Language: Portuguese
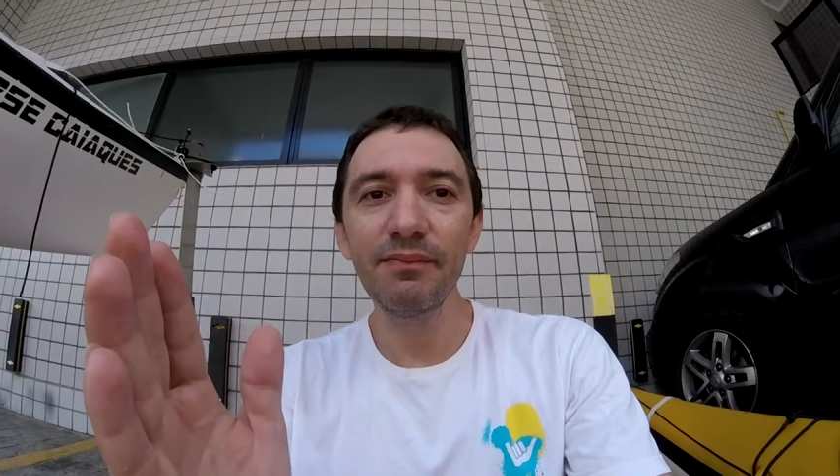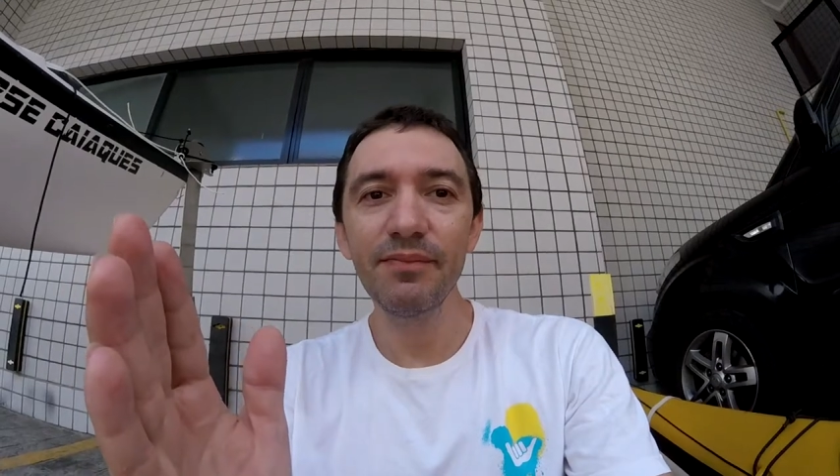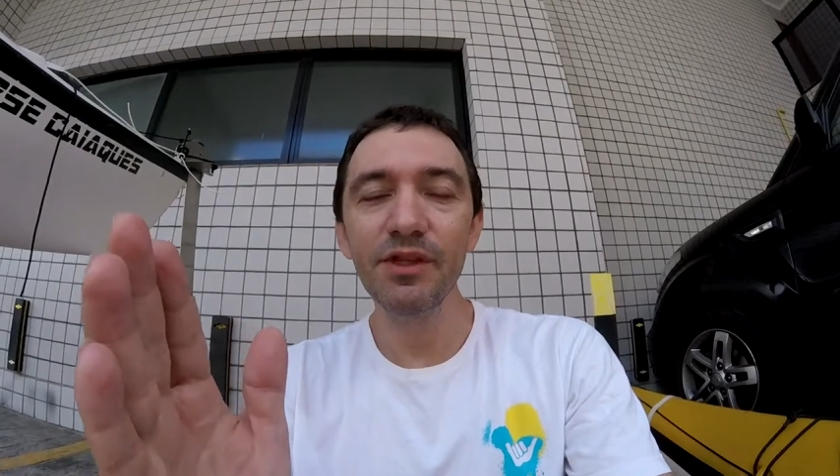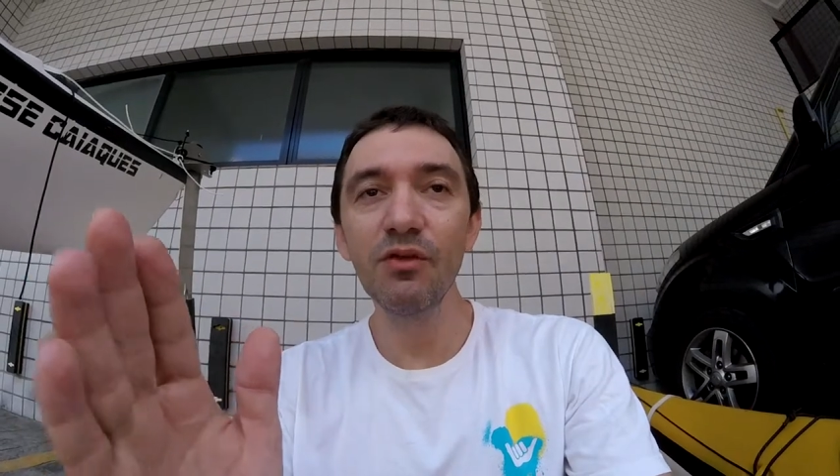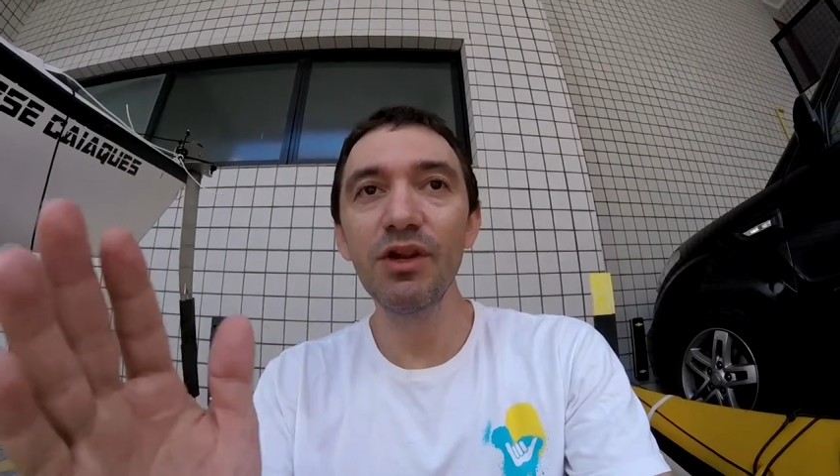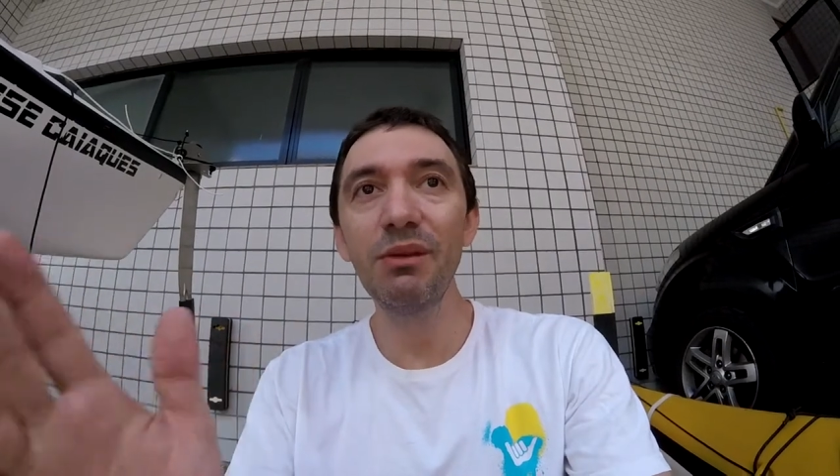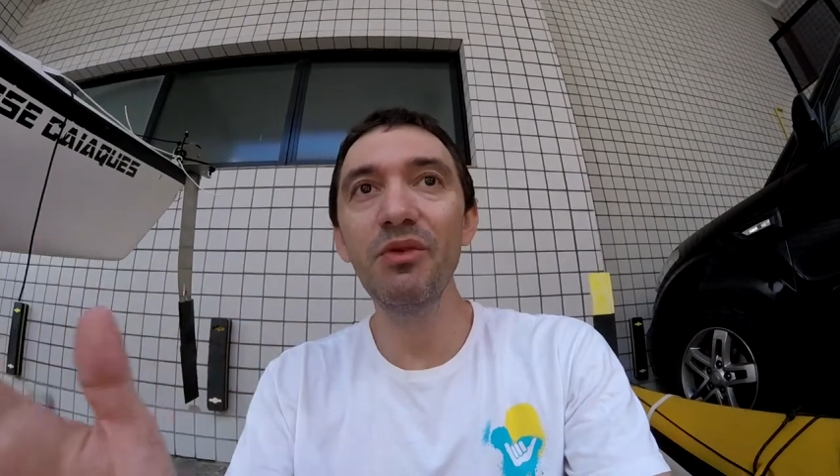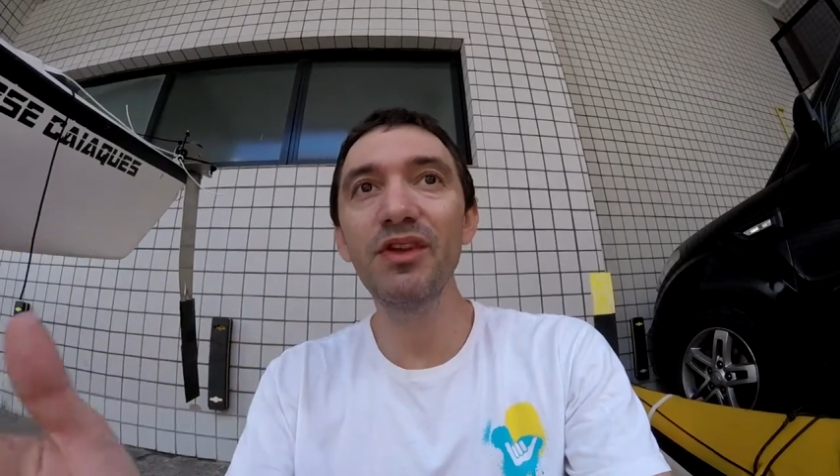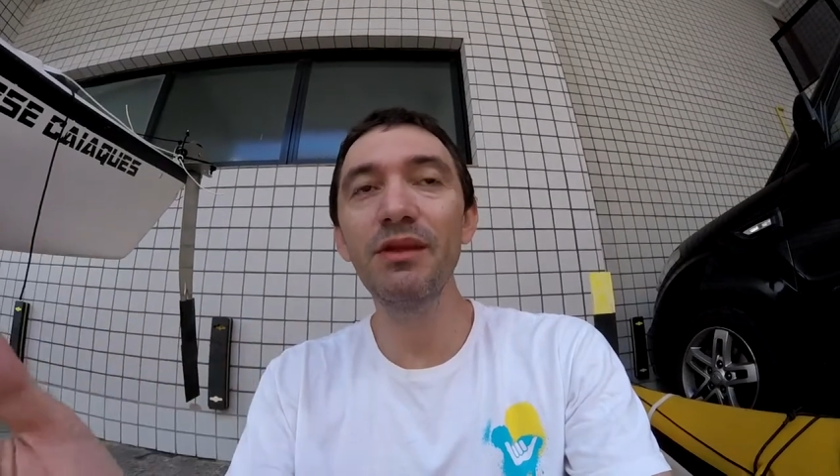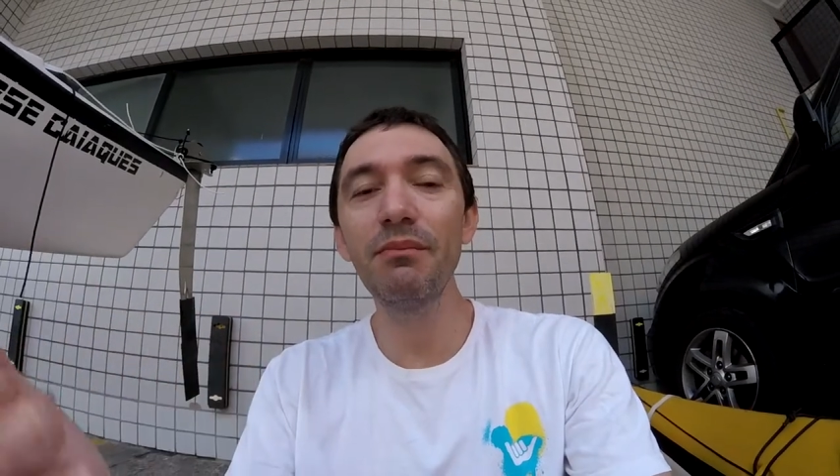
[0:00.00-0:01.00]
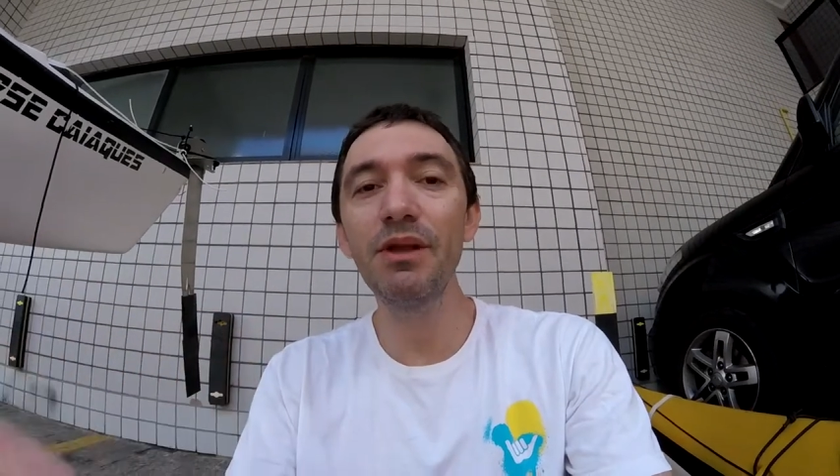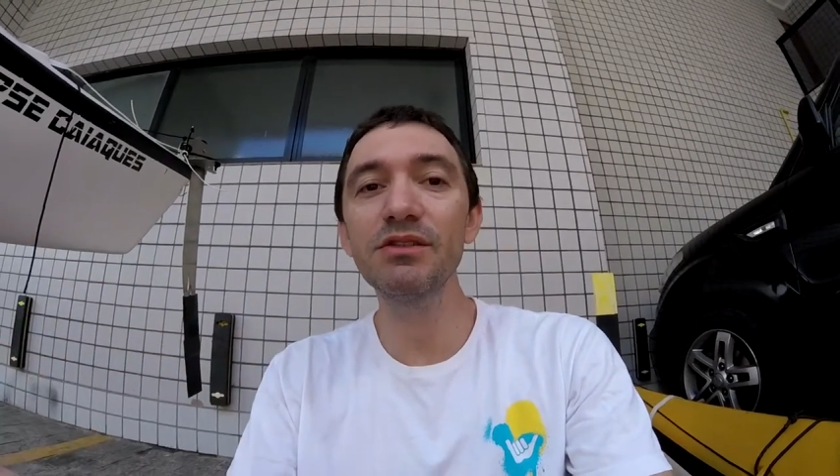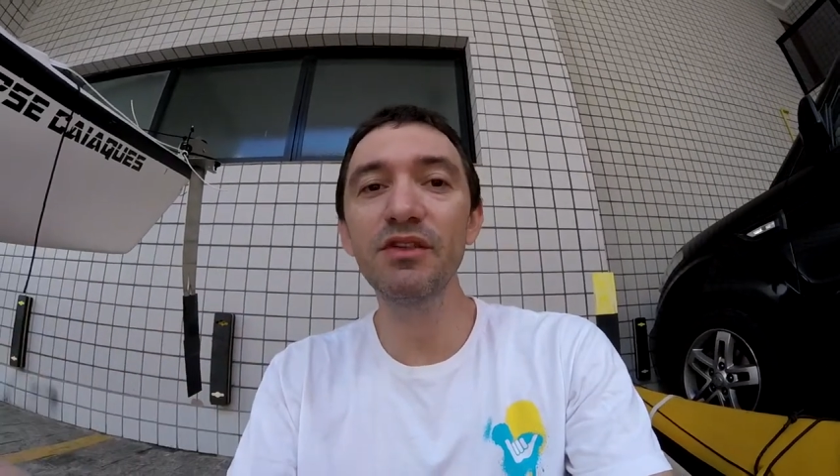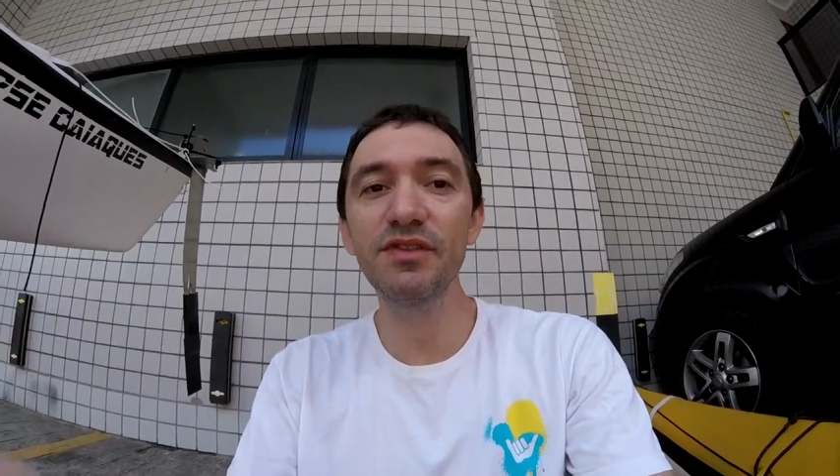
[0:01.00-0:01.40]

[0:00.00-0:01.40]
Então o leme vai ter menos